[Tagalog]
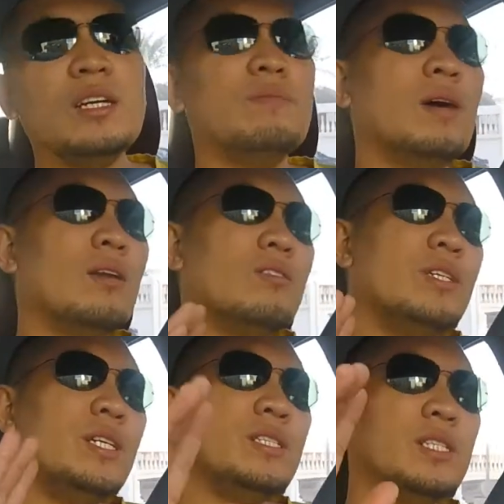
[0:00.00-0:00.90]
Malo
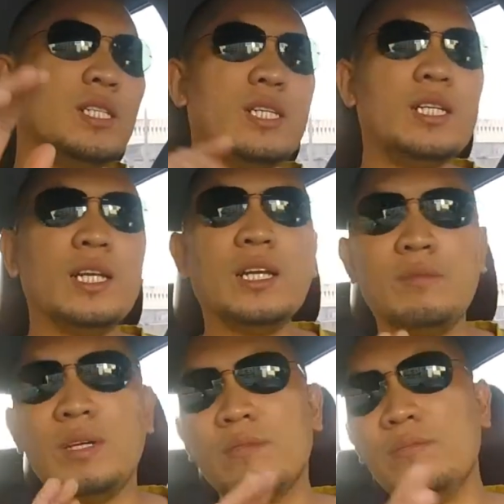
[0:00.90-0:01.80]
si
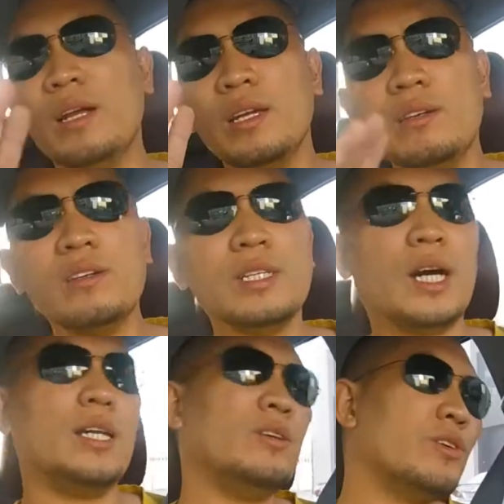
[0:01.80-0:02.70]
Lilibit Belio,
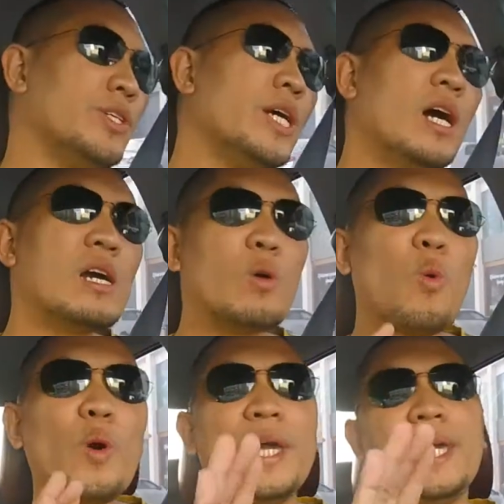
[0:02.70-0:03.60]
Naninor ng
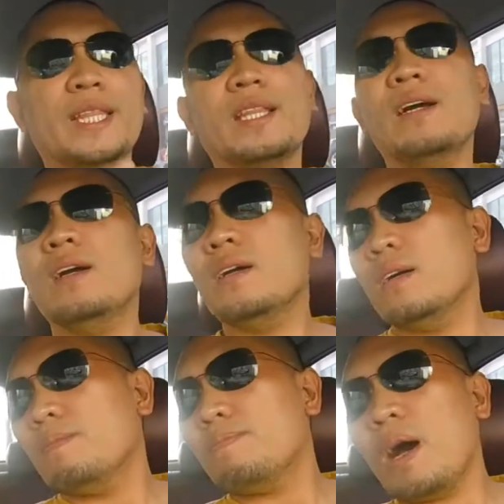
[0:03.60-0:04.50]
Kuwait,
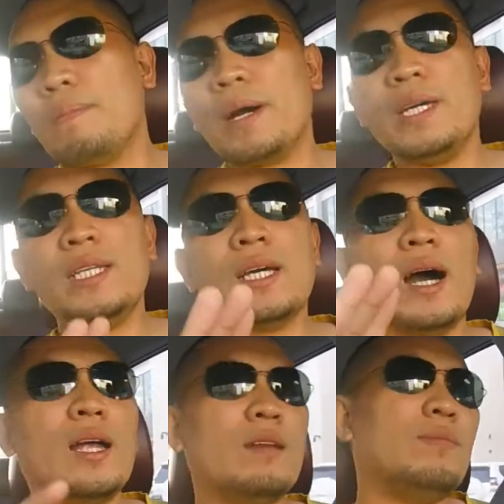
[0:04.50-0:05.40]
Papa
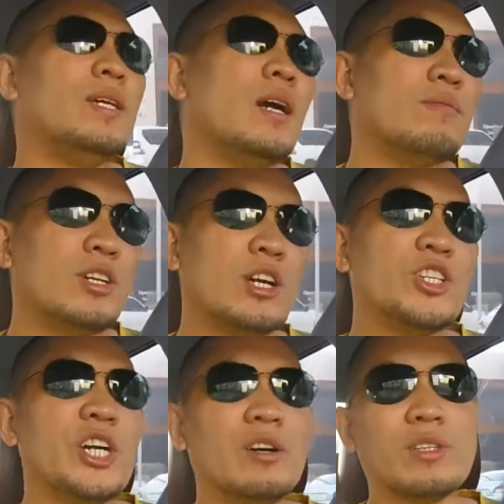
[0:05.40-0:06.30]
mega mega
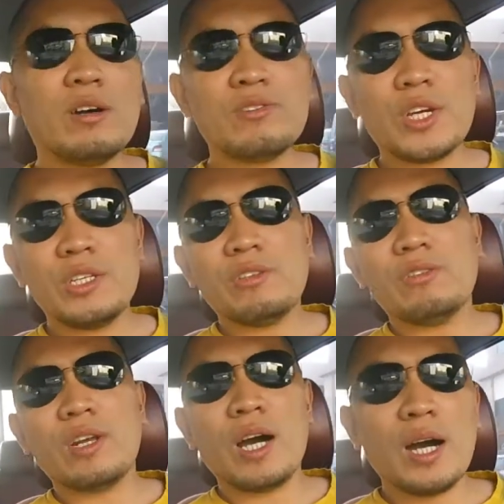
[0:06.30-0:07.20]
shoutout sa
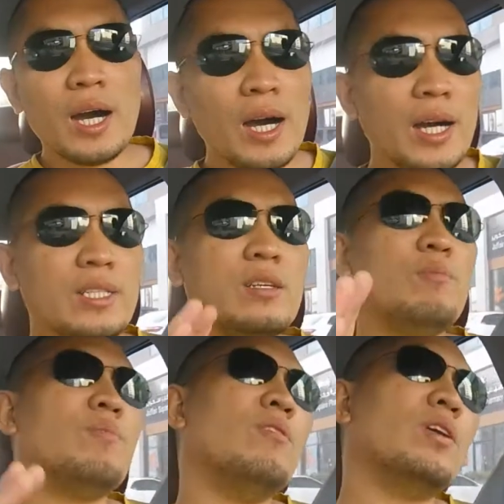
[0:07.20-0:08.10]
inyong lahat, si
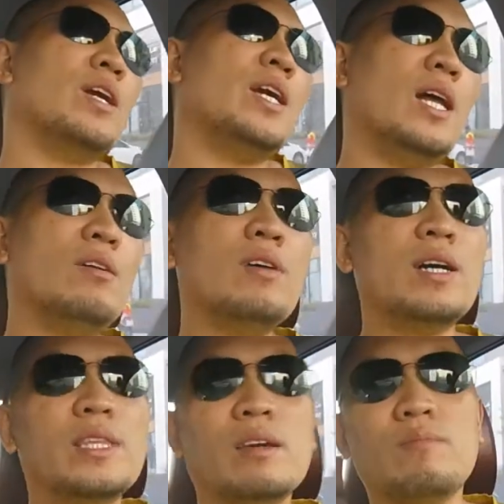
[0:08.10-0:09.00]
Poging Hilaw
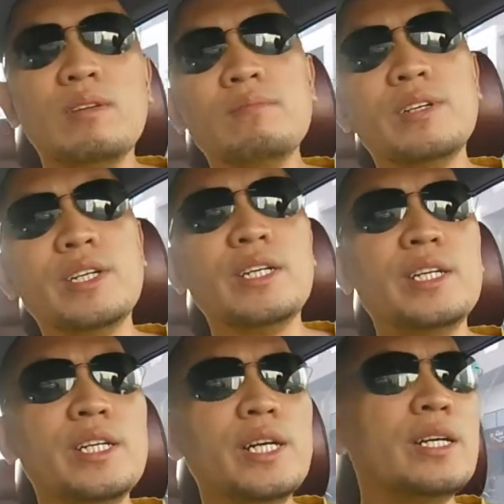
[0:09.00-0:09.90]
ang ating
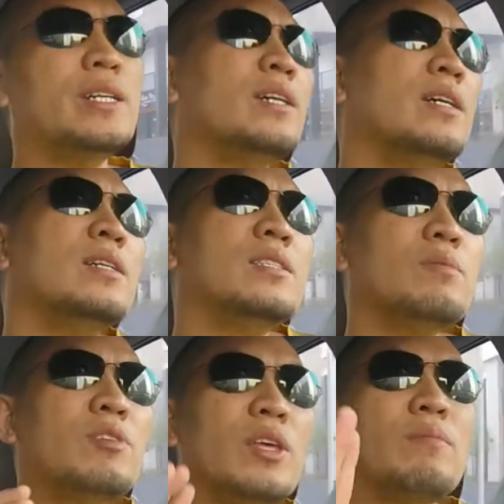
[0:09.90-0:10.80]
member, si
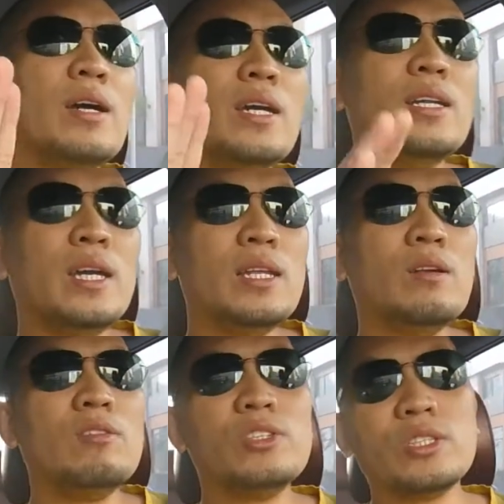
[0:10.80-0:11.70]
Monty Mangyan in
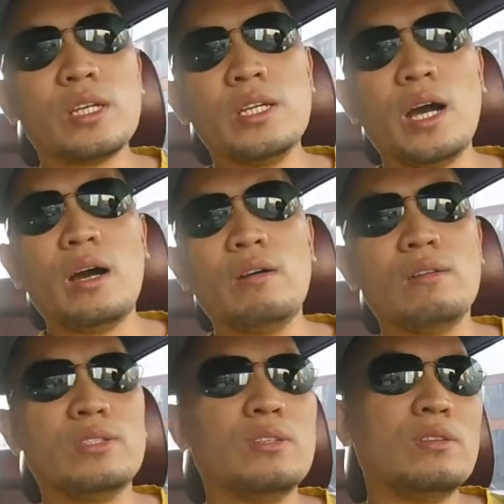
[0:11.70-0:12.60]
Austria
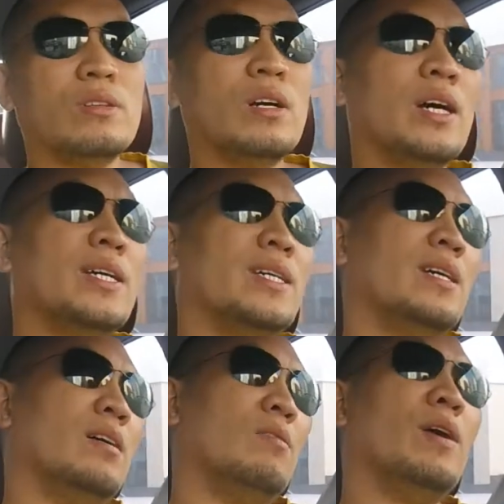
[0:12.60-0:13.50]
also,
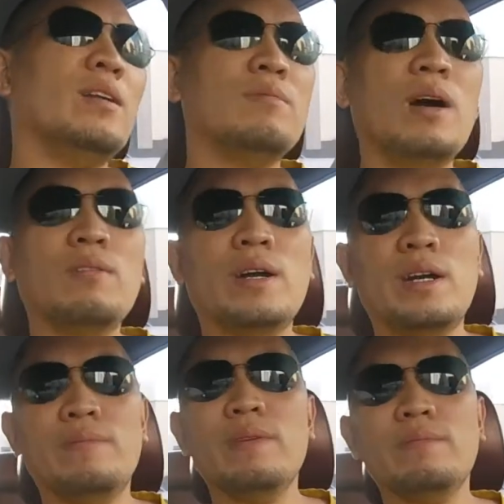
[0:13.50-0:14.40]
uh, one of our
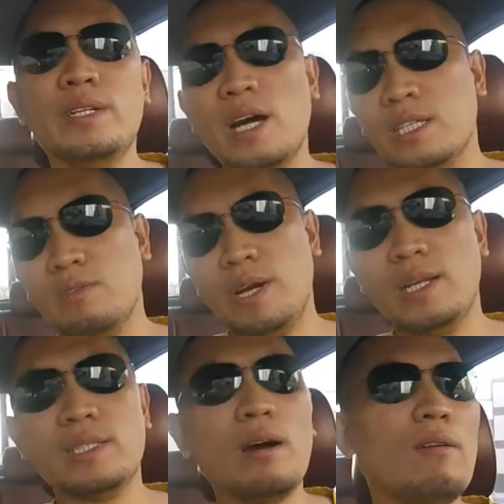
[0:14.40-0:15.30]
member as well,
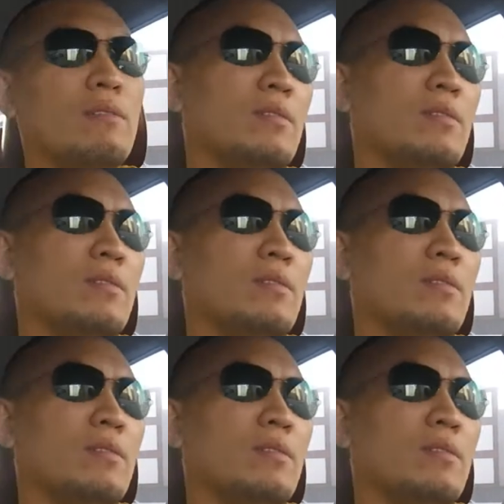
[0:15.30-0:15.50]
so